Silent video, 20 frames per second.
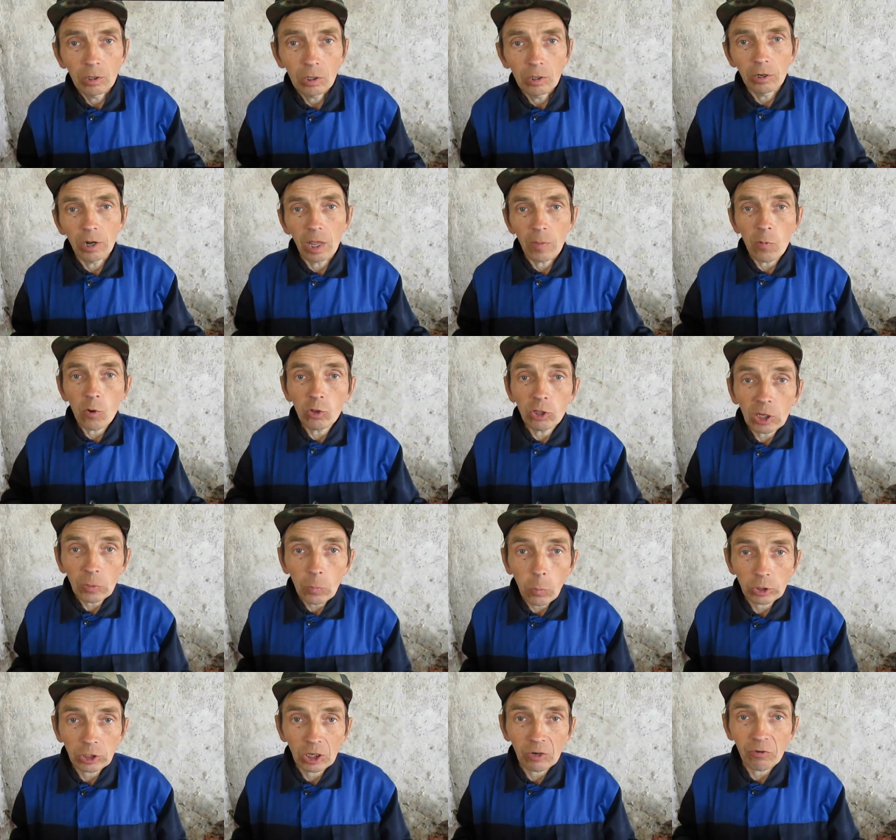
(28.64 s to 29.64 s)
Ребенок
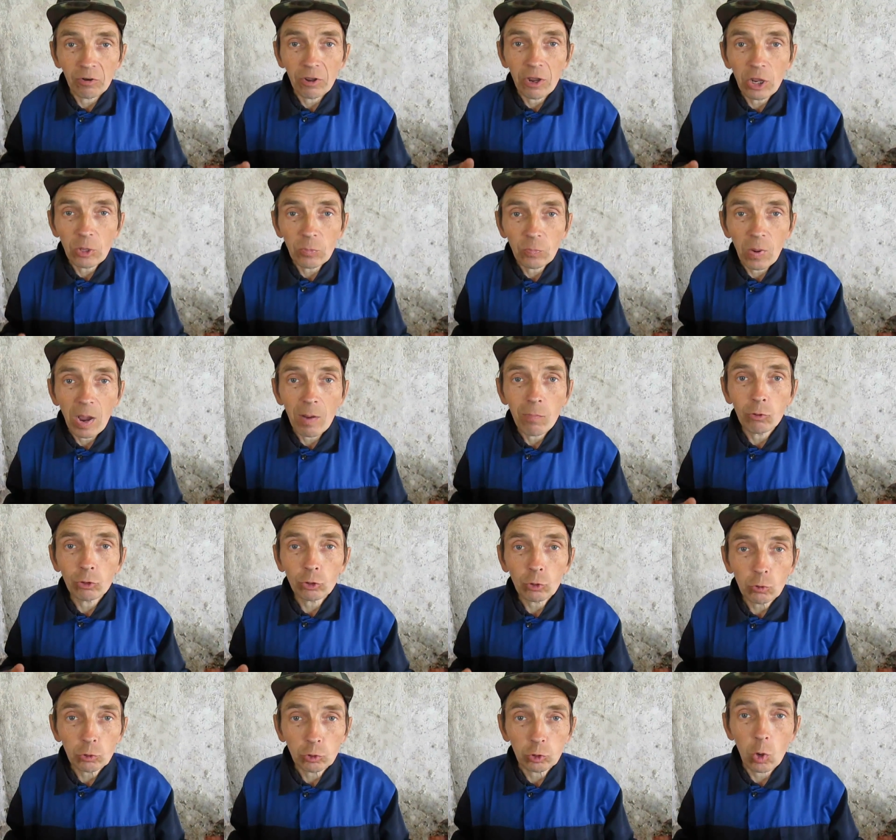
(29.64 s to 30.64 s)
поздравляет
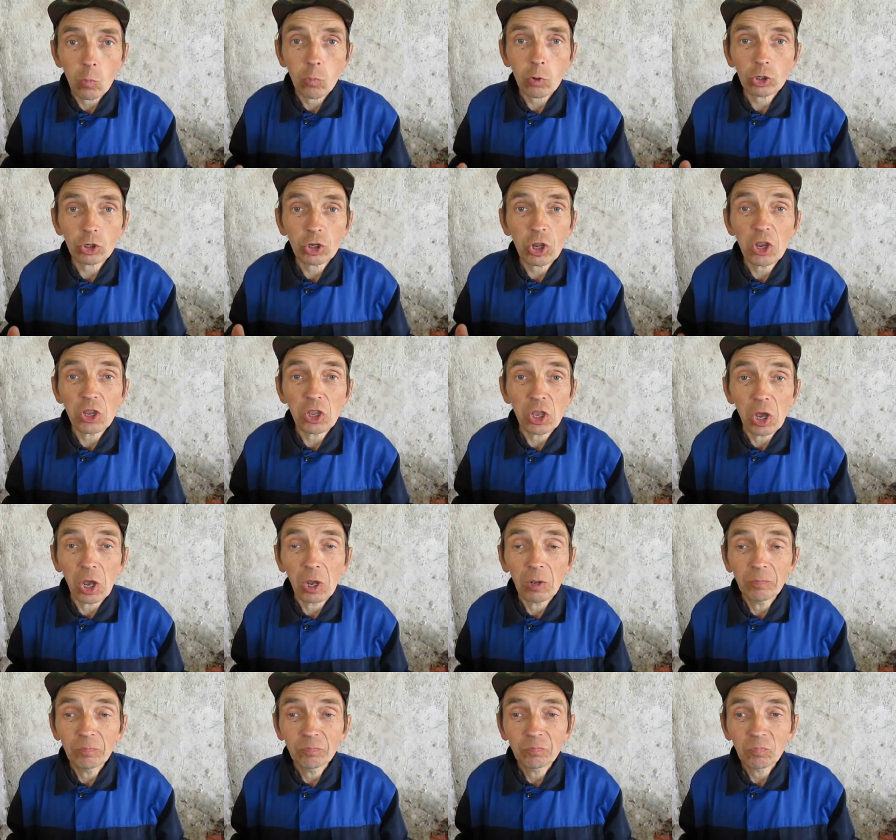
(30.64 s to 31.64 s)
бабушку с днем рождения.
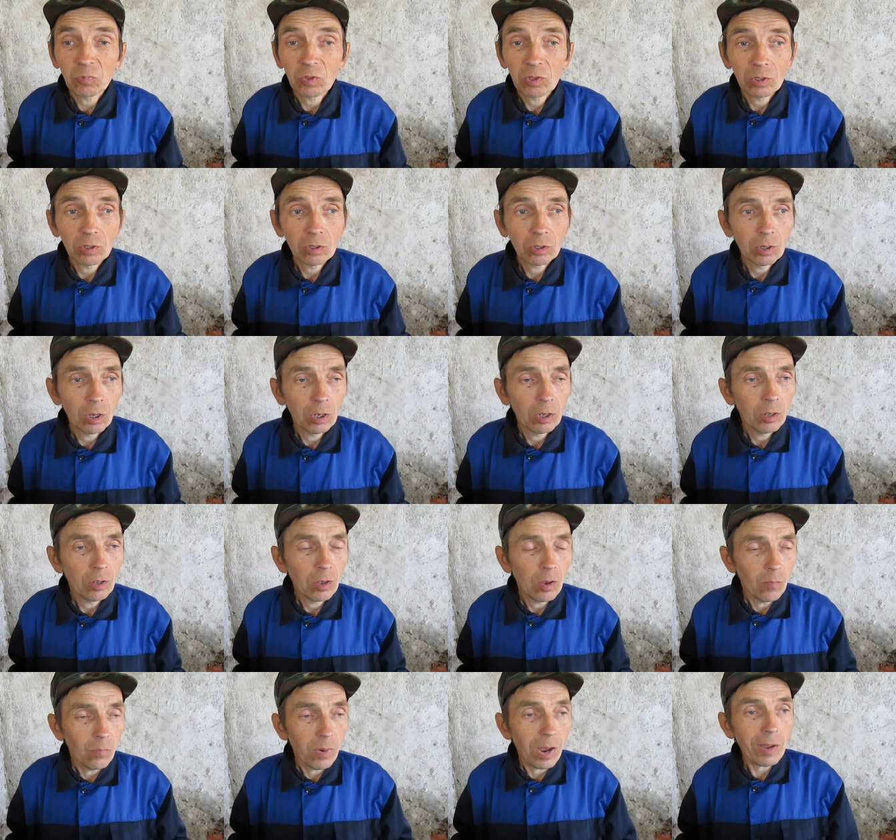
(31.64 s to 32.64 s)

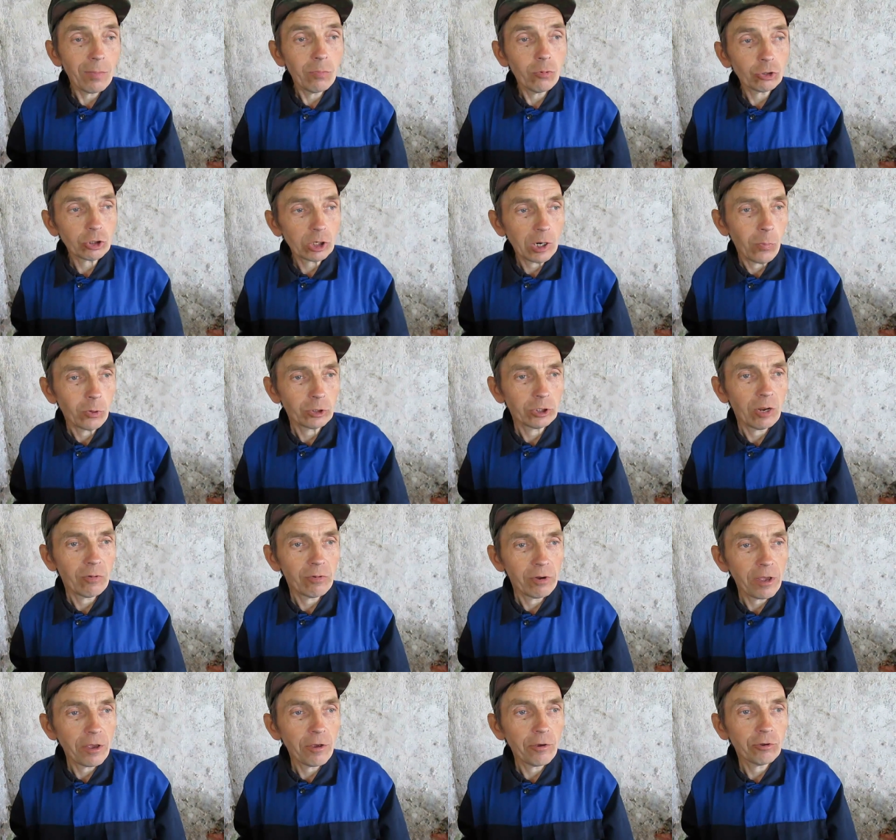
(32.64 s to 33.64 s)
Бабушка,
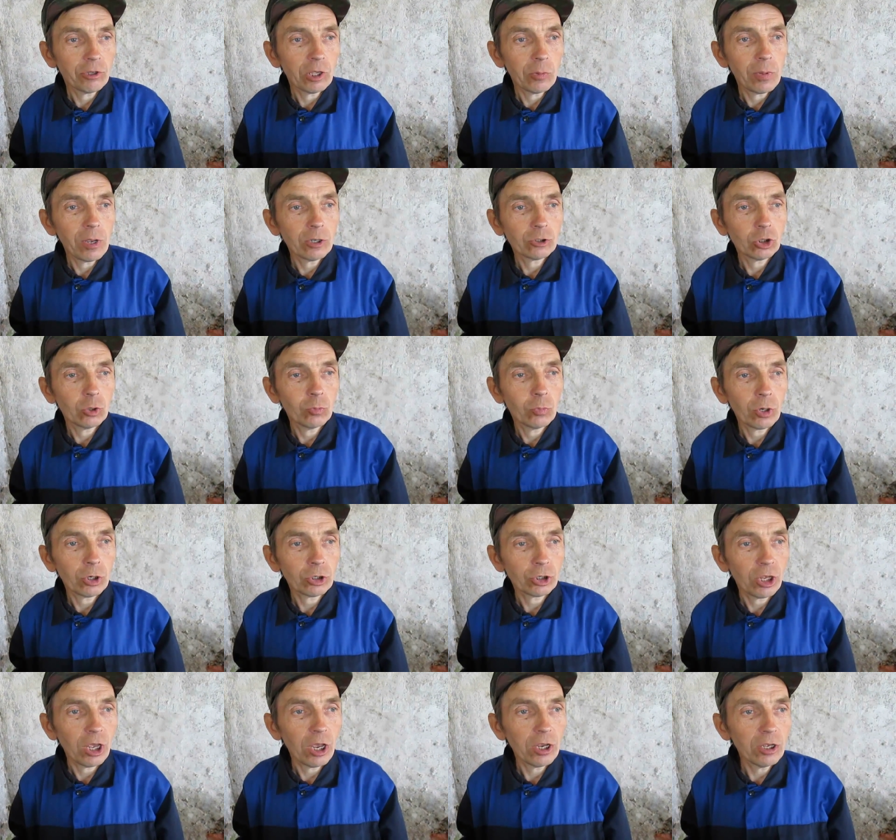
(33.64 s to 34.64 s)
поздравляю тебя с днем
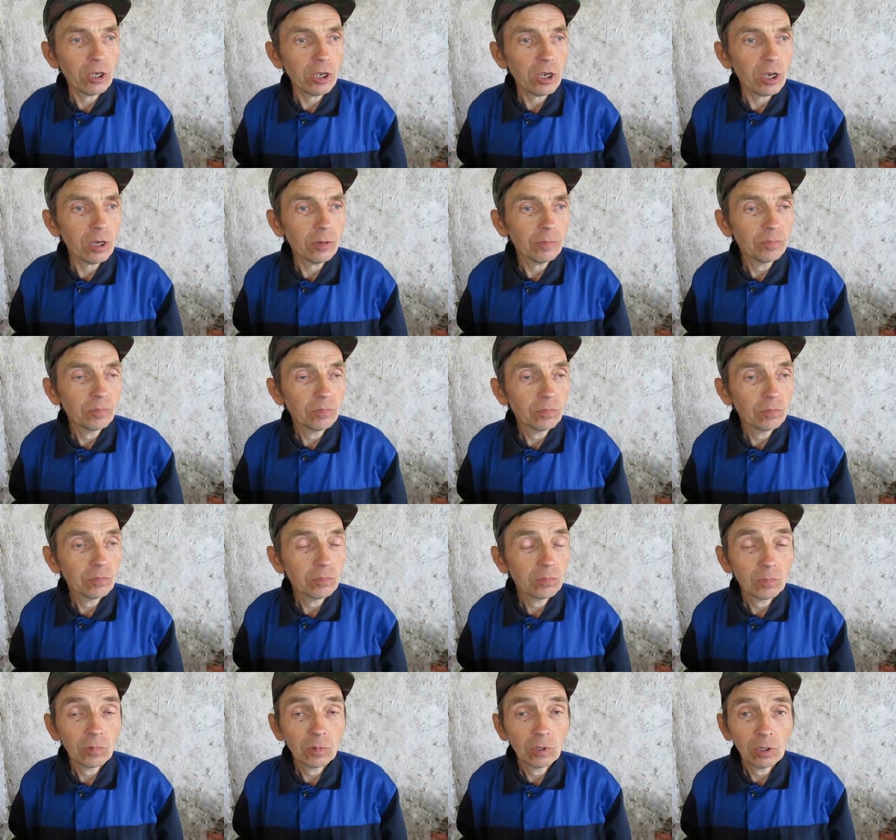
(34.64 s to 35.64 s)
рождения.
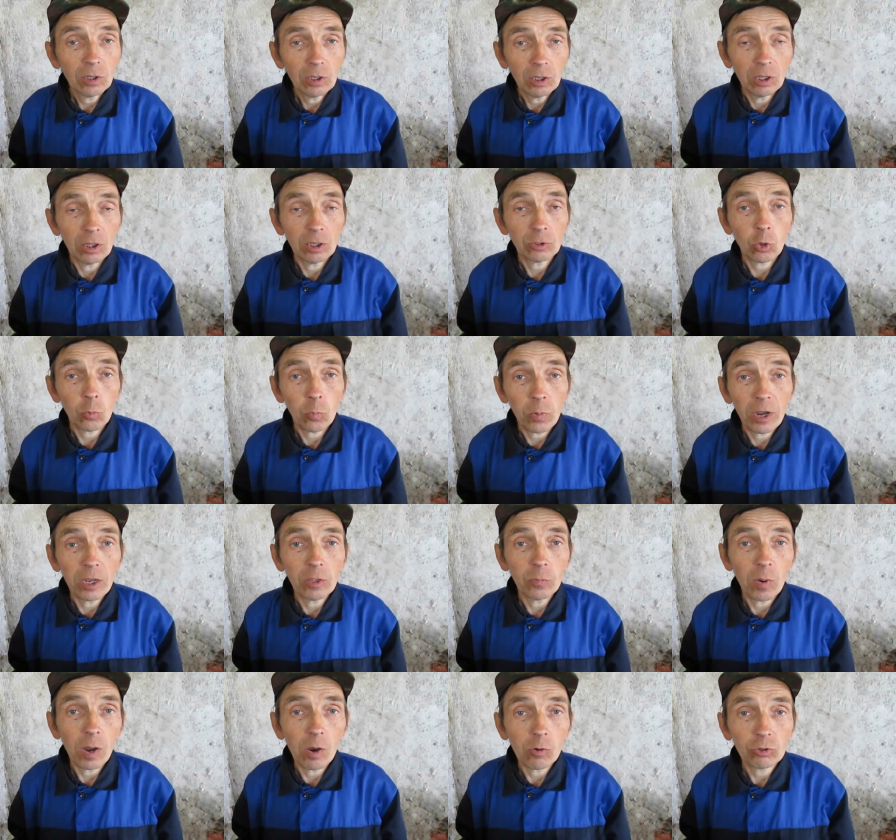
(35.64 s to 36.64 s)
И
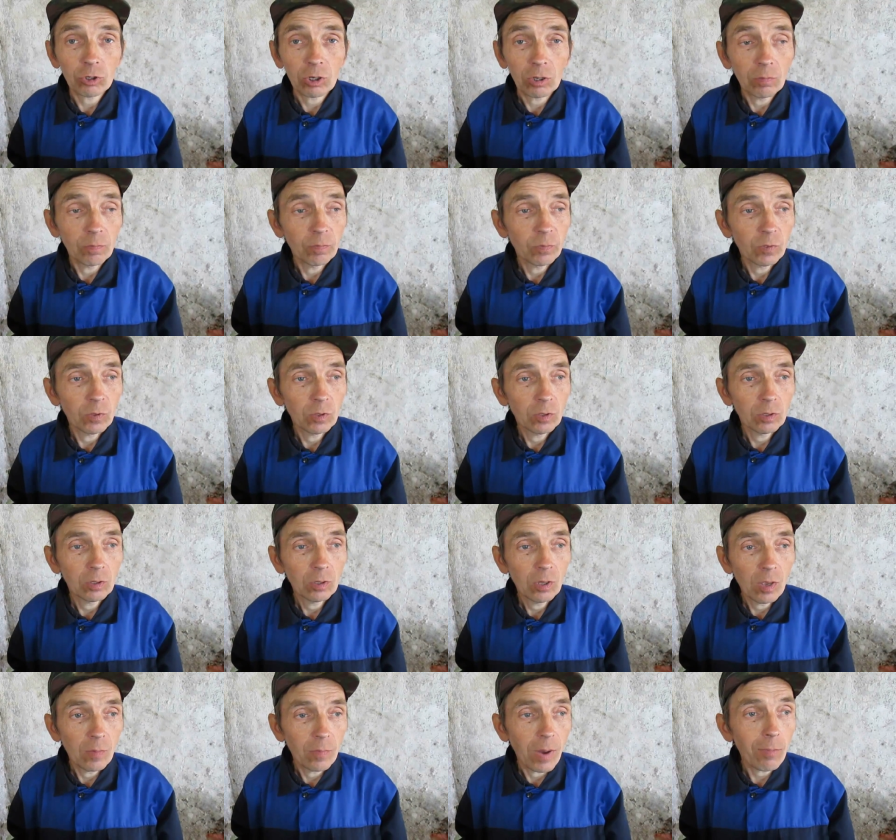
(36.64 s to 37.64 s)
наступает пауза.
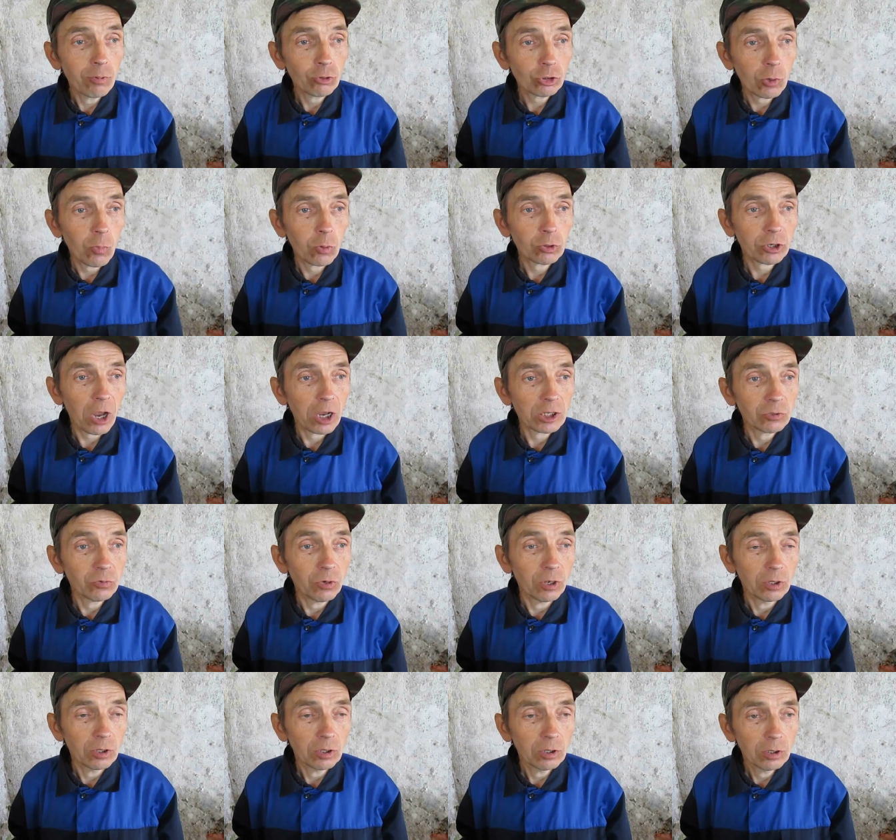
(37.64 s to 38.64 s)
Бабушка
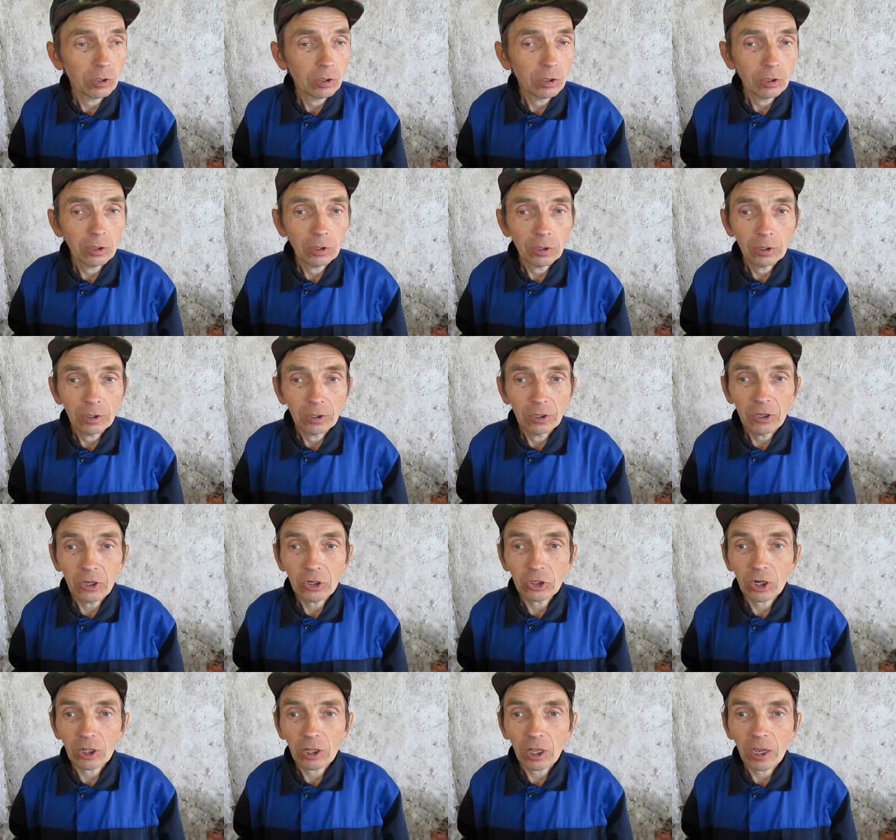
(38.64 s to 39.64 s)
подсказывает. И
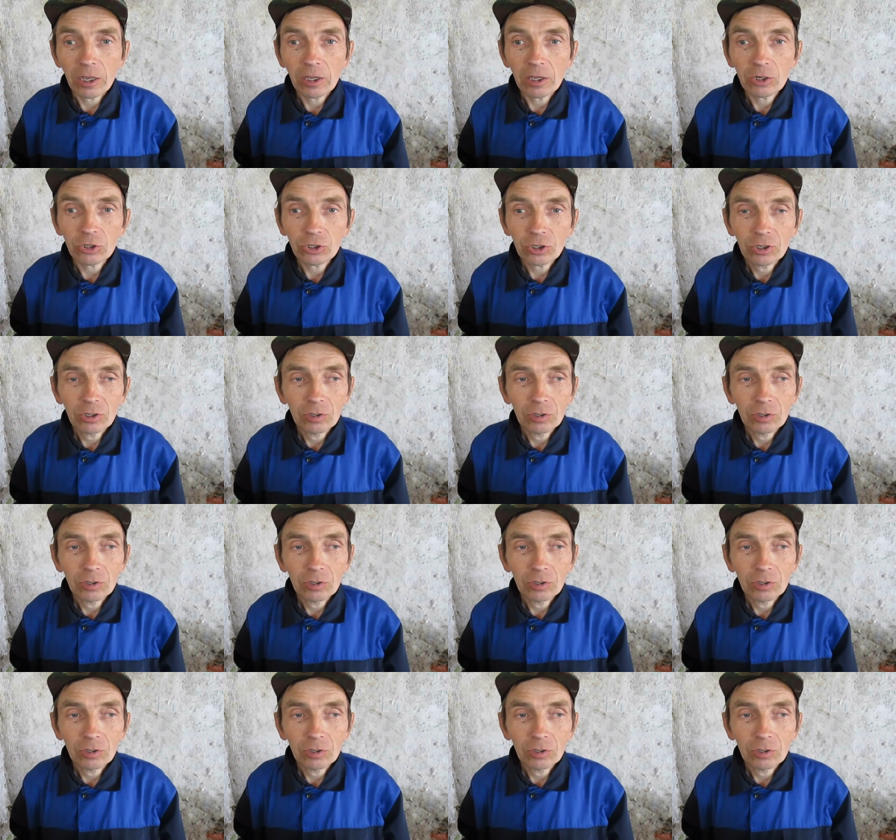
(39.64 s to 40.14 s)
желаешь?